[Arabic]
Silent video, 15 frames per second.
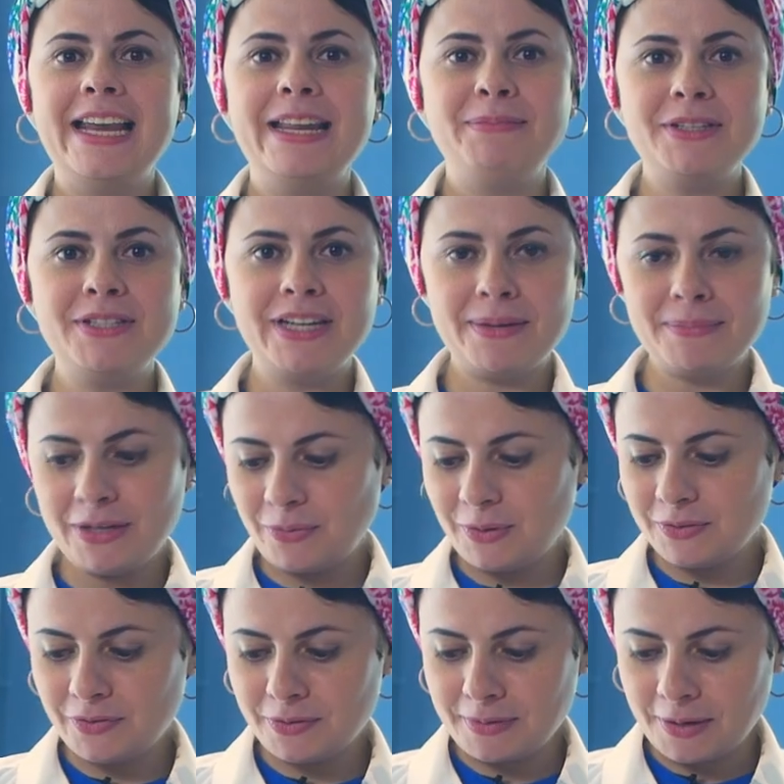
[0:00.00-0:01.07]
هنبتدي نعمل
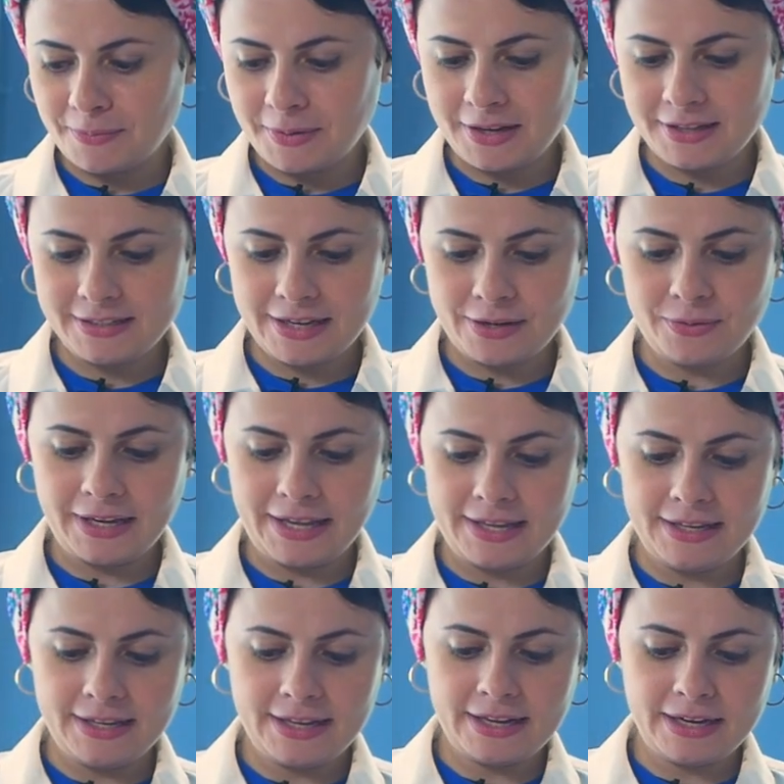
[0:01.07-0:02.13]
الوصفه مع بعض اول
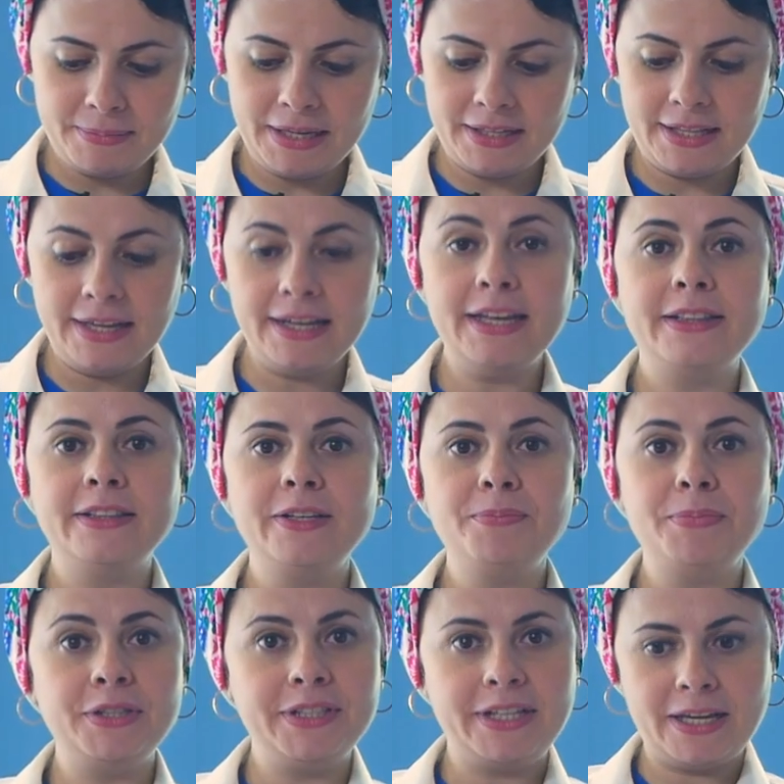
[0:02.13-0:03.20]
حاجه انا محتاجه اتنين
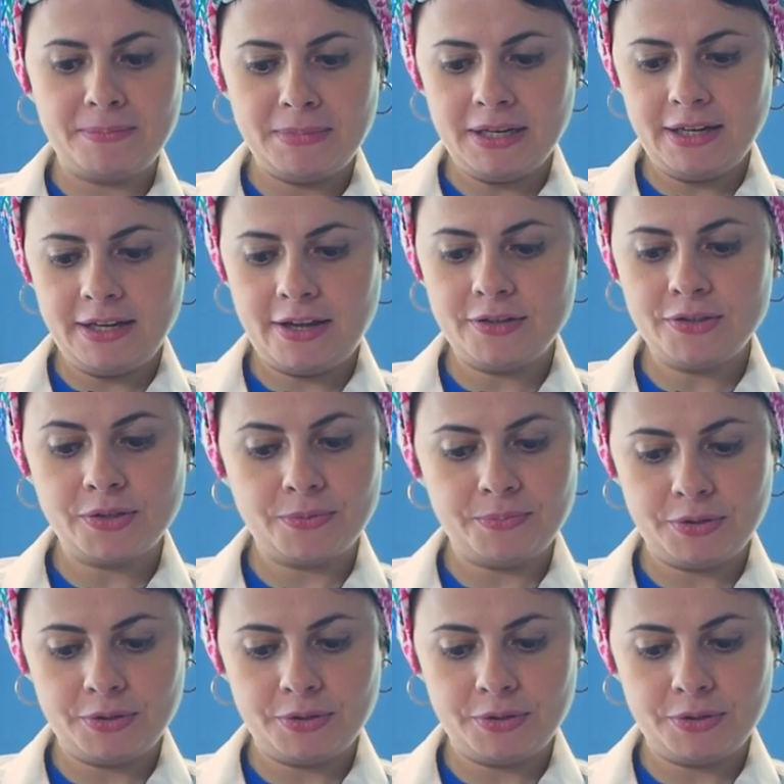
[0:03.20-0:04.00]
بيض كامل هكسر